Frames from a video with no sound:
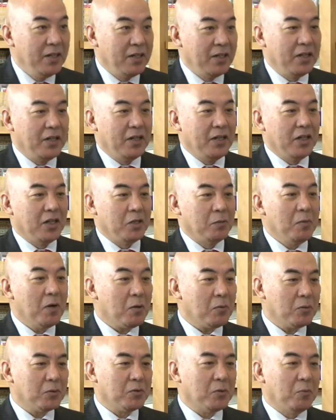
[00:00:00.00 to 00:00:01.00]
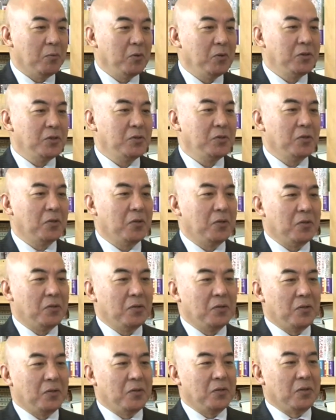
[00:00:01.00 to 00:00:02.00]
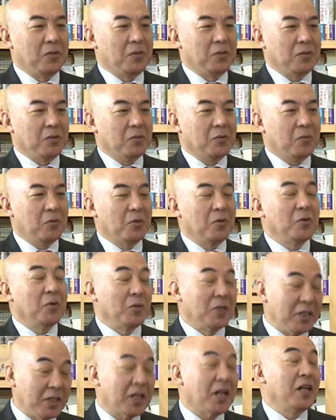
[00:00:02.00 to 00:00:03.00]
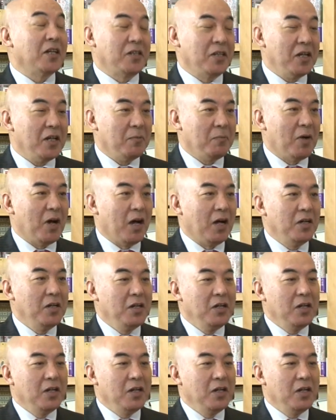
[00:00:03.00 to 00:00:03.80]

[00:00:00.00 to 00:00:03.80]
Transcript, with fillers: えー、えー、今こそもう一度このように出いただいて、まあ、ええ、